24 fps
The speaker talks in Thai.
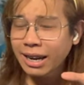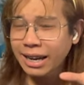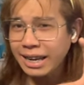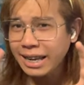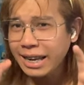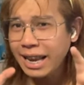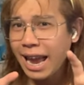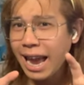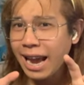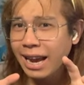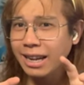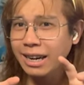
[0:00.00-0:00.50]

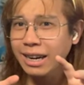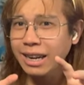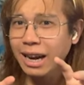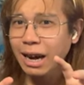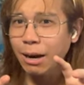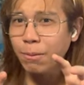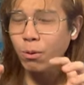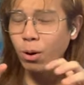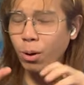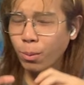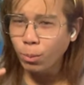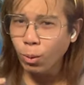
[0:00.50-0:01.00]
React นะ
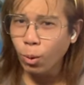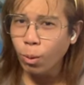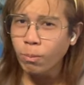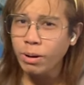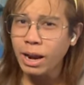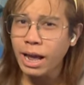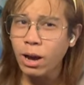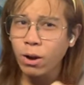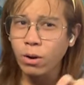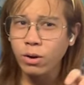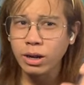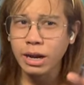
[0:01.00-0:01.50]
ครับของผม
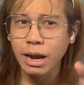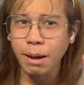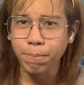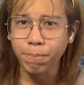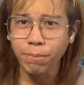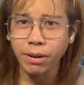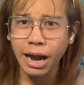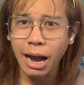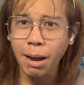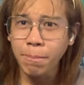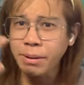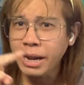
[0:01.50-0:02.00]
แล้วกับ
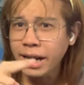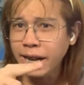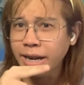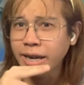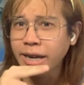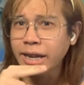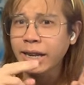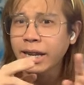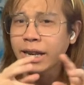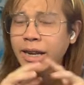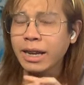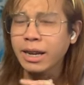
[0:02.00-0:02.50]
อัปเดต
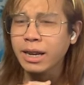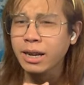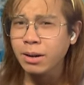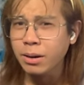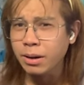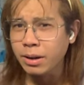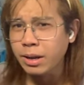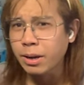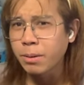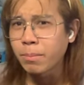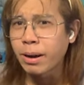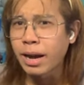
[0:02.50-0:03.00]
นี้ที่
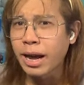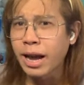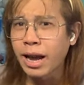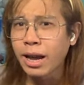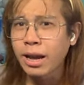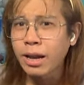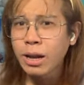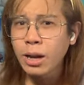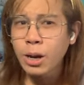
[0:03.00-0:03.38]
กำลังจะมา